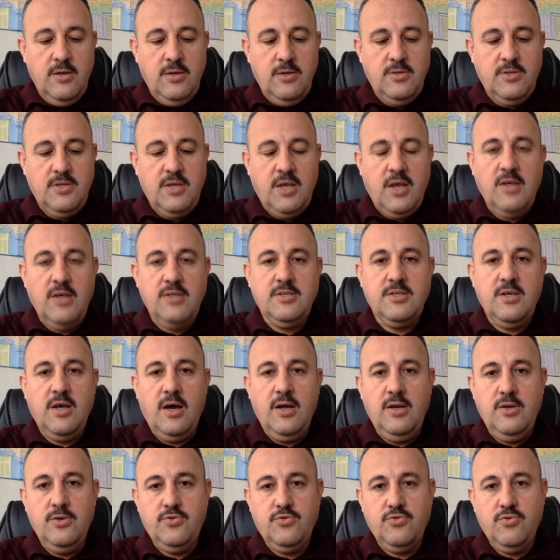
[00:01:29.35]
seyahat
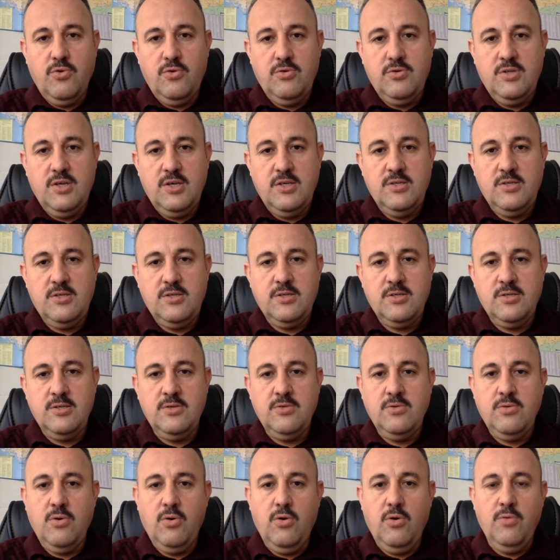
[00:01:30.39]
sağlık
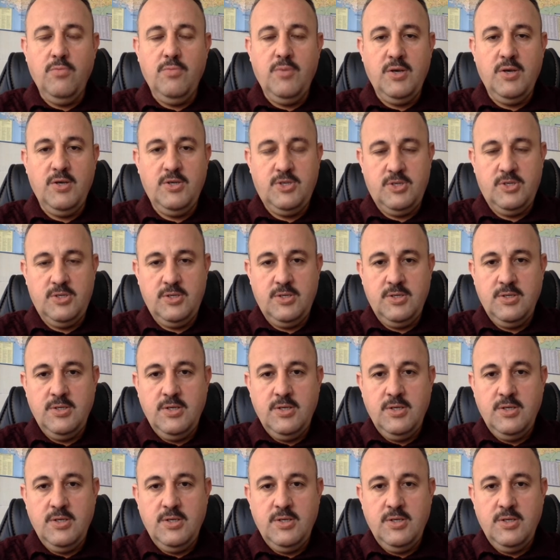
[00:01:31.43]
sportasının olmayışı